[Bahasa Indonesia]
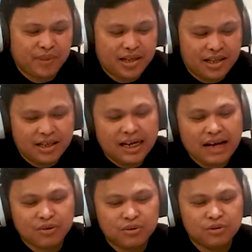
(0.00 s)
ya
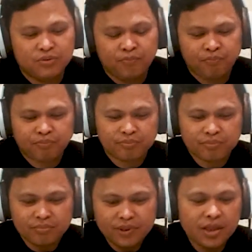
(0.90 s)
lagu
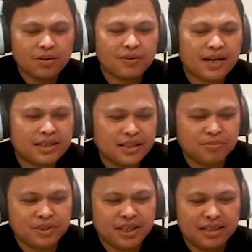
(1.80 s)
rohani
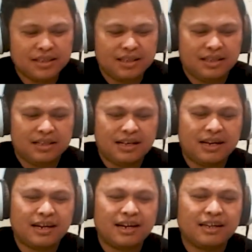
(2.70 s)
kemudian
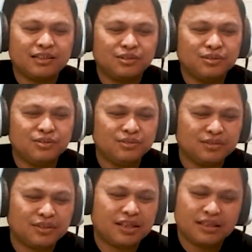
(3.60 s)
anak-anak
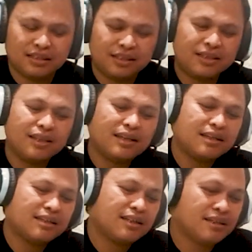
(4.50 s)
itu
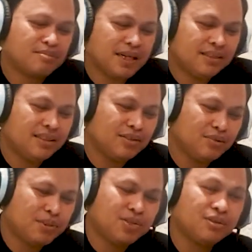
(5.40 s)
katakanlah anak-anak remaja itu
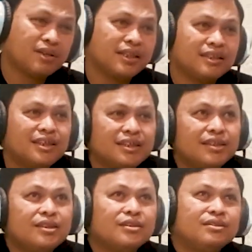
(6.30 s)
berjoget
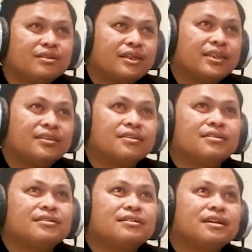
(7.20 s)
hmm. joget
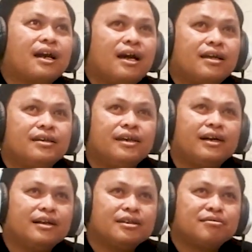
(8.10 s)

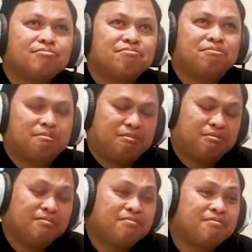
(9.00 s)
kayak covernya lagu, lagu hmm, itu